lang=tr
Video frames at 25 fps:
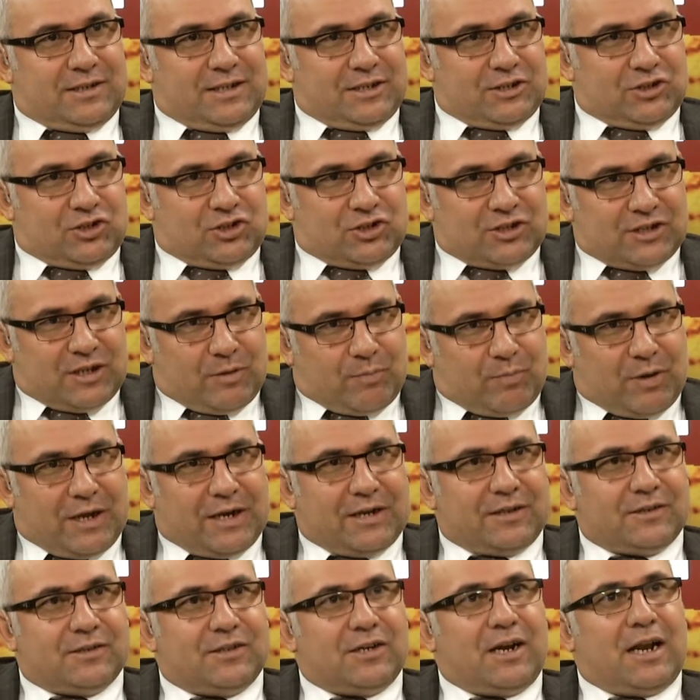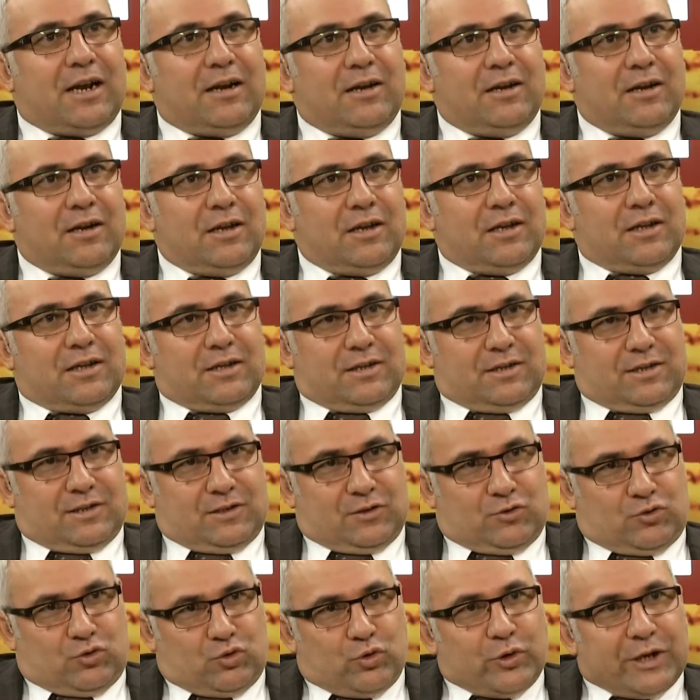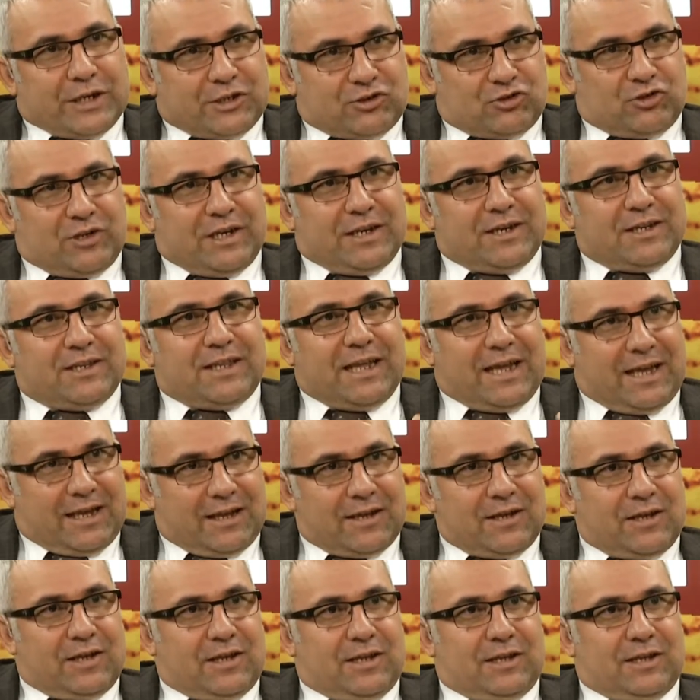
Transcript: da içinde barındıran e, süreçleri de